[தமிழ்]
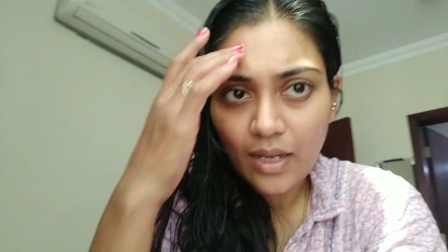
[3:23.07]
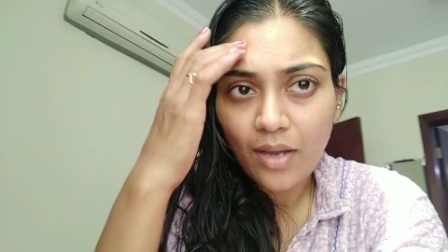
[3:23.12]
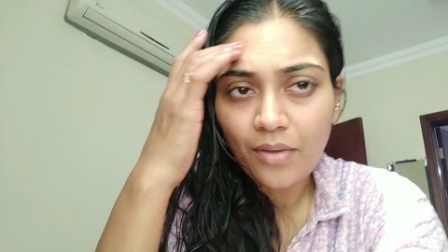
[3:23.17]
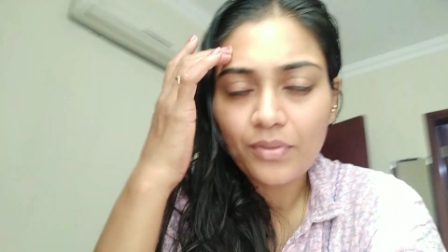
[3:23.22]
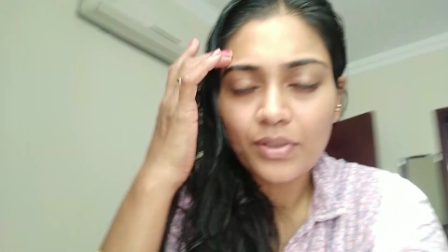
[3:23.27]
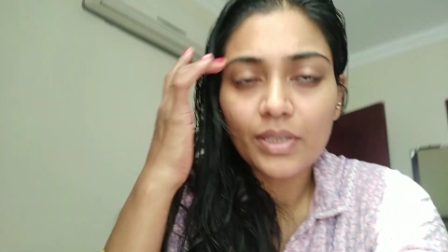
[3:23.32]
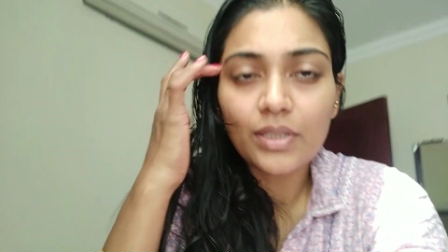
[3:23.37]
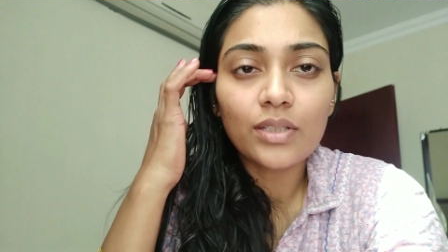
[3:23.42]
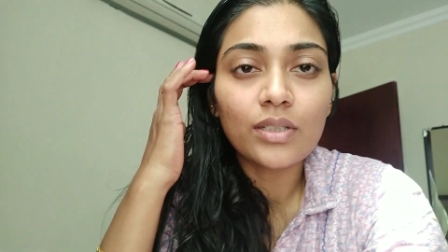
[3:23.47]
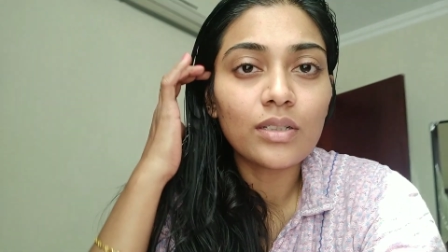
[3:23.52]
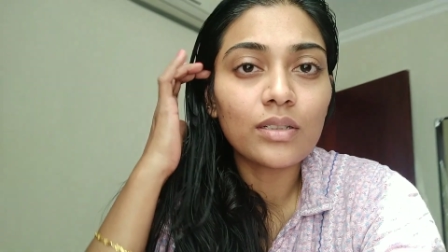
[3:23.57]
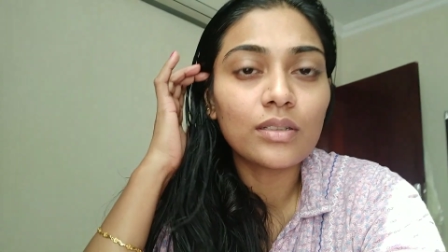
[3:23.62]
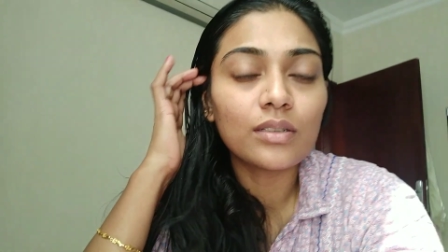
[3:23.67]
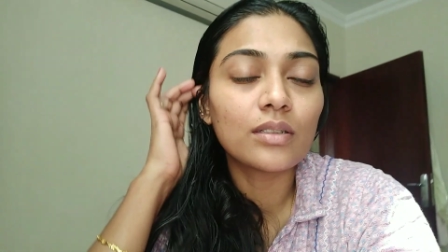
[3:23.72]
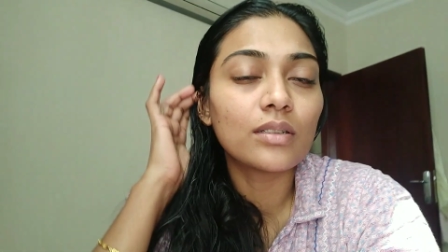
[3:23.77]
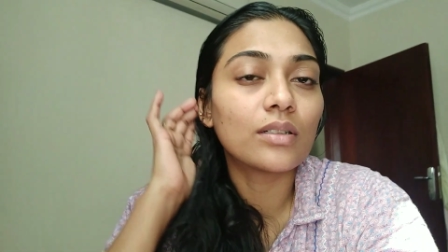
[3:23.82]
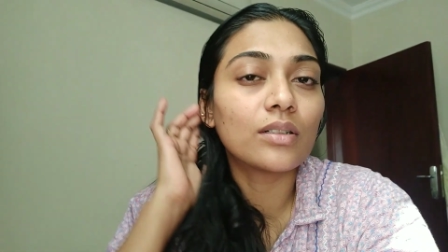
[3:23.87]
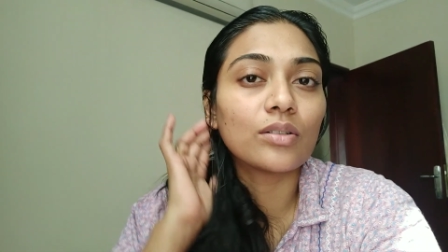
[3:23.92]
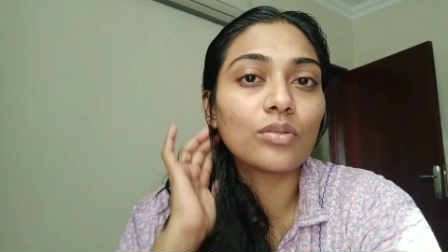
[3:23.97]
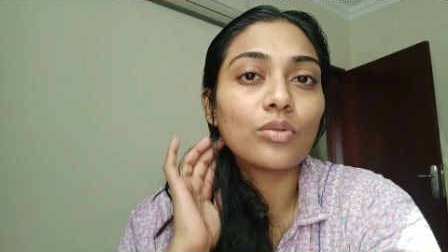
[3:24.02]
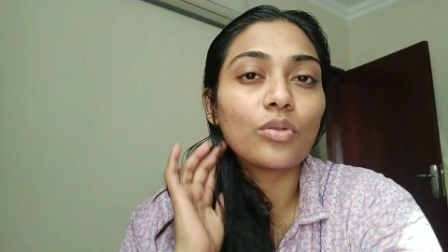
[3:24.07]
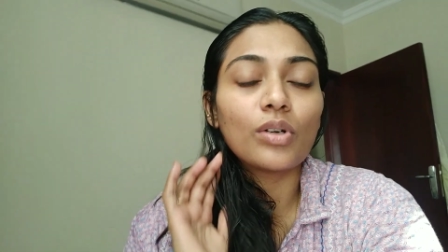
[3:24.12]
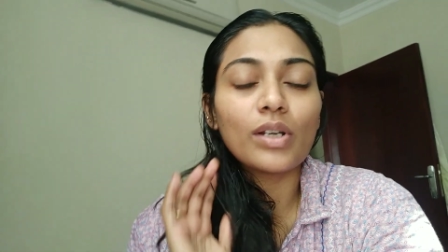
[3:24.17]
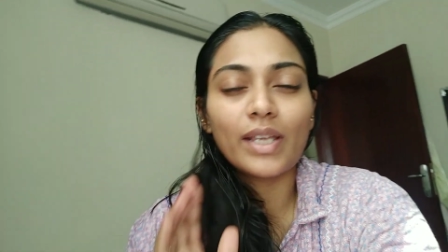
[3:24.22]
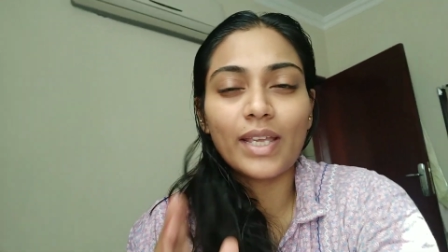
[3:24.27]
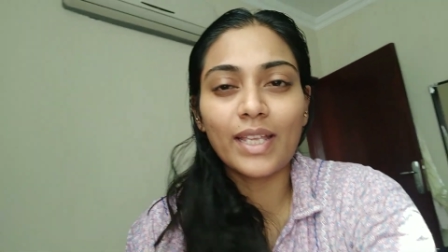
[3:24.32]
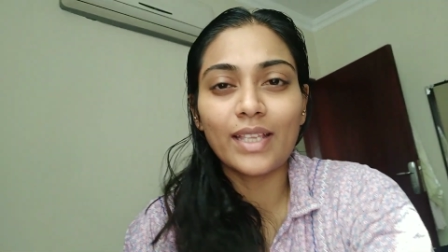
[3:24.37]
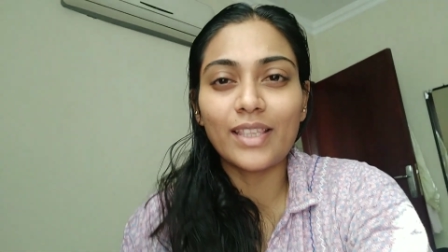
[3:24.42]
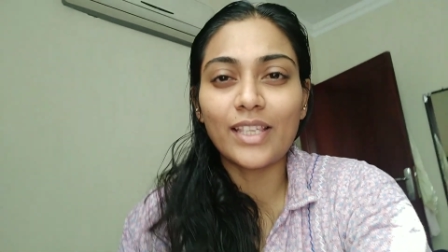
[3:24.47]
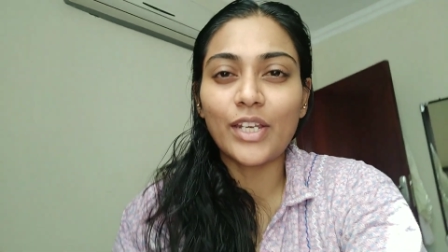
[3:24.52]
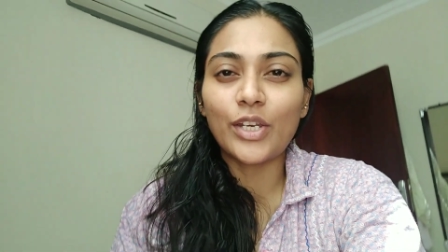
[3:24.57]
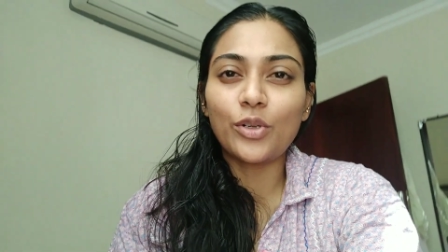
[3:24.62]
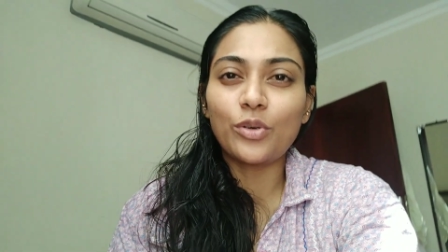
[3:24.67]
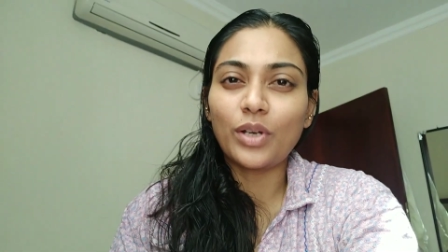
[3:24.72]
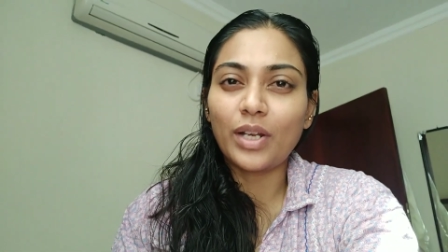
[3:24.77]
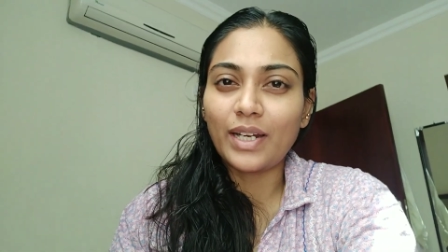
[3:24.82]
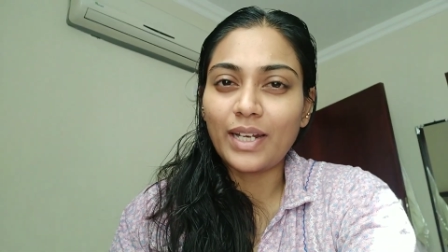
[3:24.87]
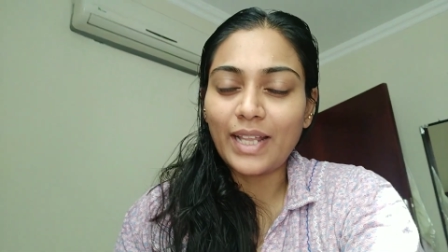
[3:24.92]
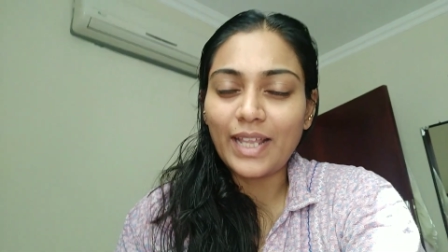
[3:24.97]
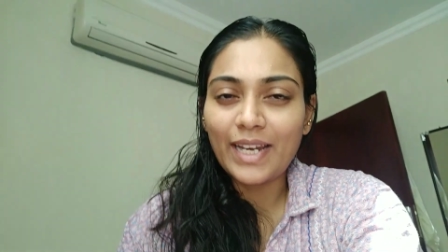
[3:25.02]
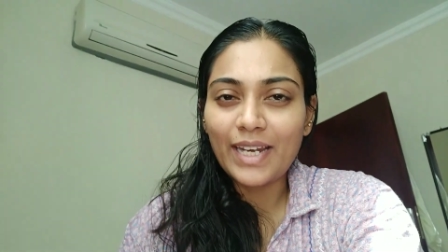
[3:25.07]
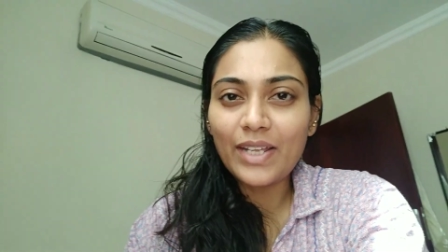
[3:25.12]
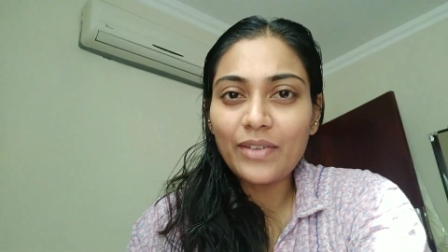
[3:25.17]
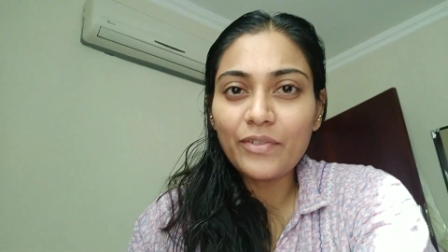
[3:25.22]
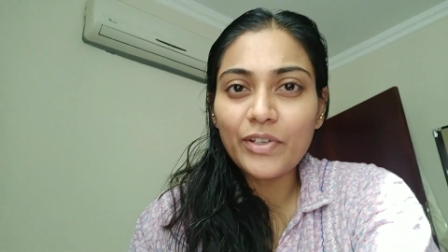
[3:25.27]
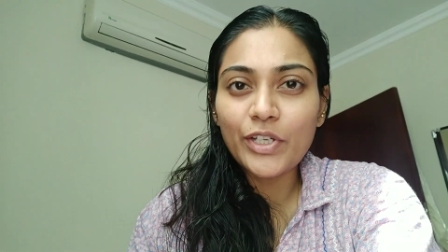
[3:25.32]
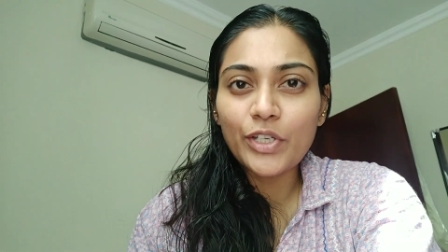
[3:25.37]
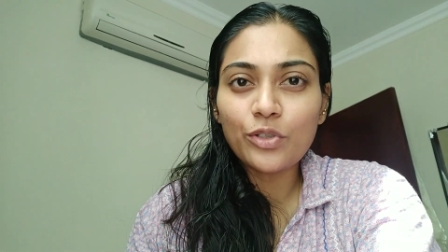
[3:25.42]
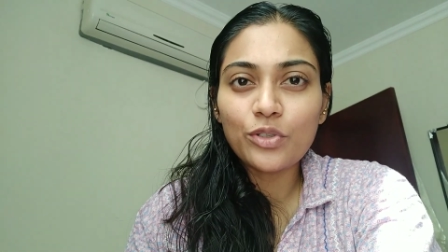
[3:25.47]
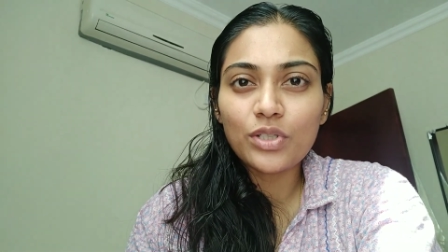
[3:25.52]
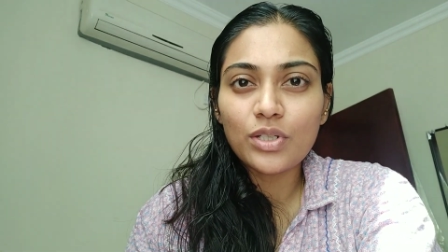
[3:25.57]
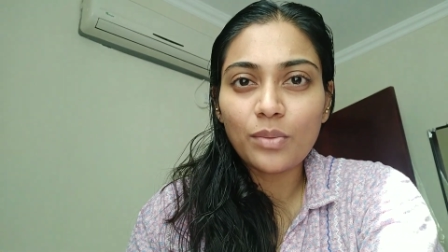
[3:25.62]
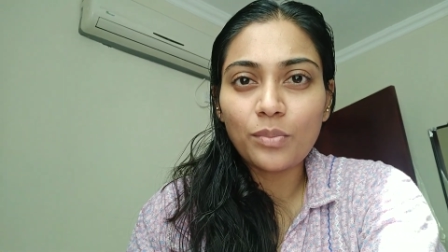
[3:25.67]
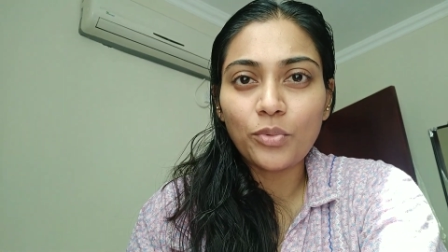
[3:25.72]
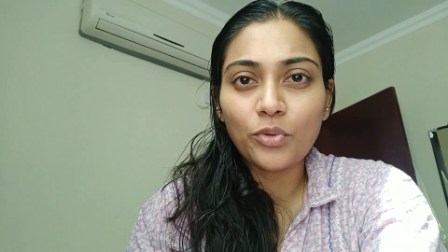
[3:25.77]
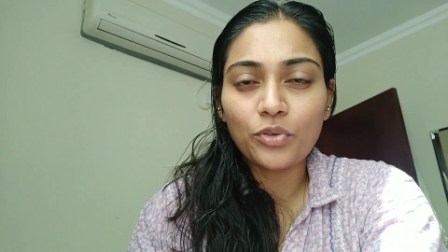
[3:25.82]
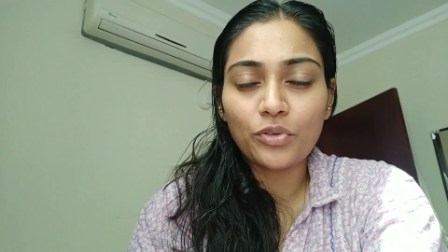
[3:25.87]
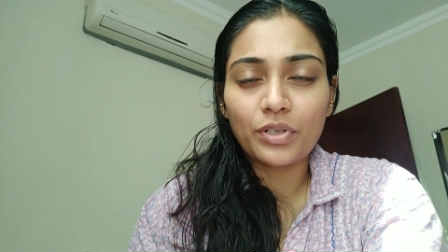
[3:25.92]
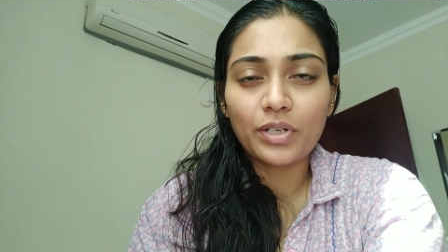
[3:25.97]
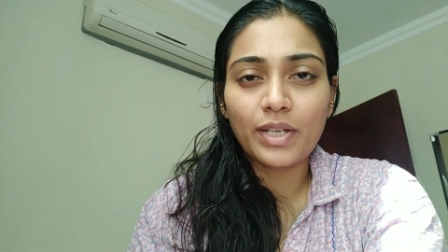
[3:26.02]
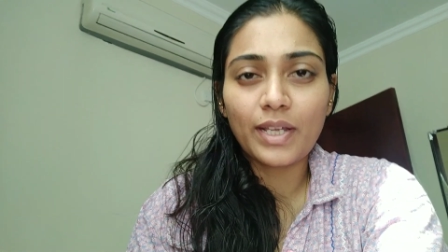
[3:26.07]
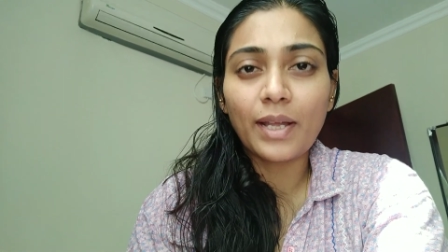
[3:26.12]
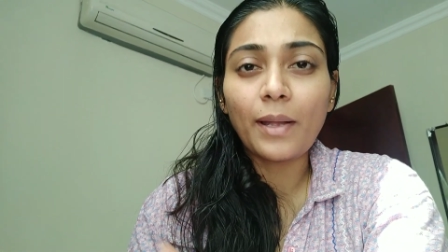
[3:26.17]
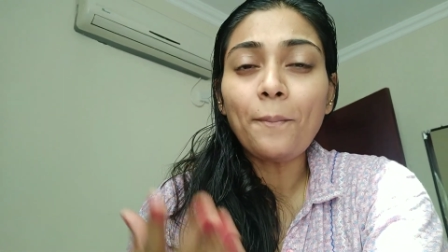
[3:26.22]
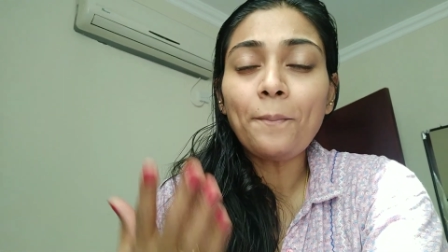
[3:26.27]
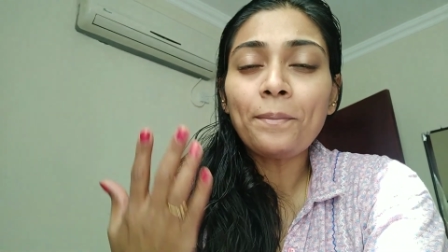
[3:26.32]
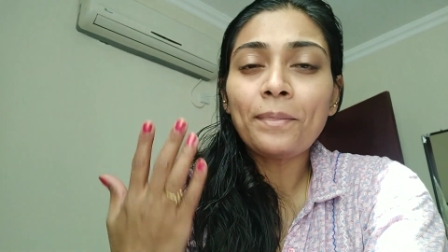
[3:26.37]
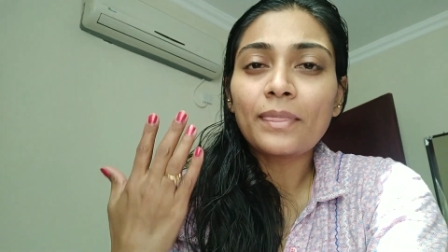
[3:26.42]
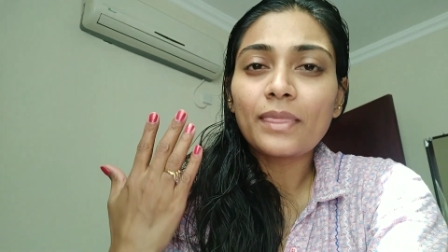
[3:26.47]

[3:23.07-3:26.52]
நான் வந்து உங்களுக்கே தெரியும் நான் நிறைய வீடியோஸில் போட்டிருக்கேன்